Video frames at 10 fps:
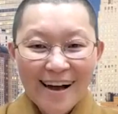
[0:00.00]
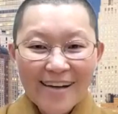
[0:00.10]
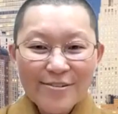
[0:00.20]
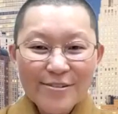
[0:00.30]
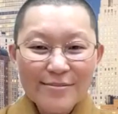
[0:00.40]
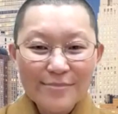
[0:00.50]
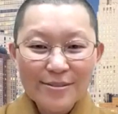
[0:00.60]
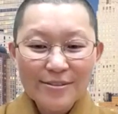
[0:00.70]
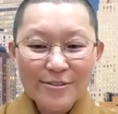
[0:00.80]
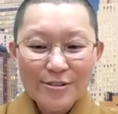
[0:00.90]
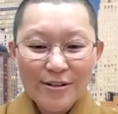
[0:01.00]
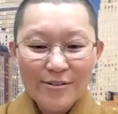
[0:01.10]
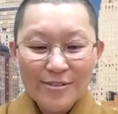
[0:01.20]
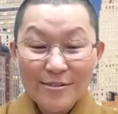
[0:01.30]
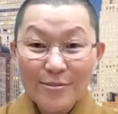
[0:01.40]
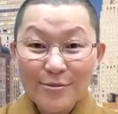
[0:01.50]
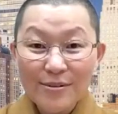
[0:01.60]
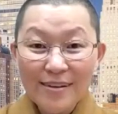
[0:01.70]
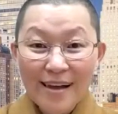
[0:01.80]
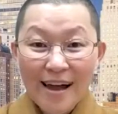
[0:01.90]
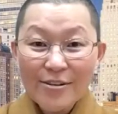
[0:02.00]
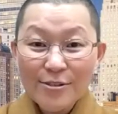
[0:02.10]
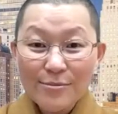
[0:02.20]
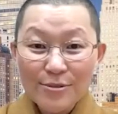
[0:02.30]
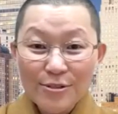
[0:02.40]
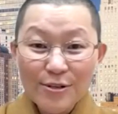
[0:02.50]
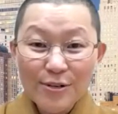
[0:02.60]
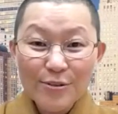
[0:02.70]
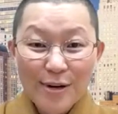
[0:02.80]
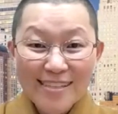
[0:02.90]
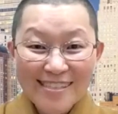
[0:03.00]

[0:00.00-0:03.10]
还有什么需要执着？还有什么需要抓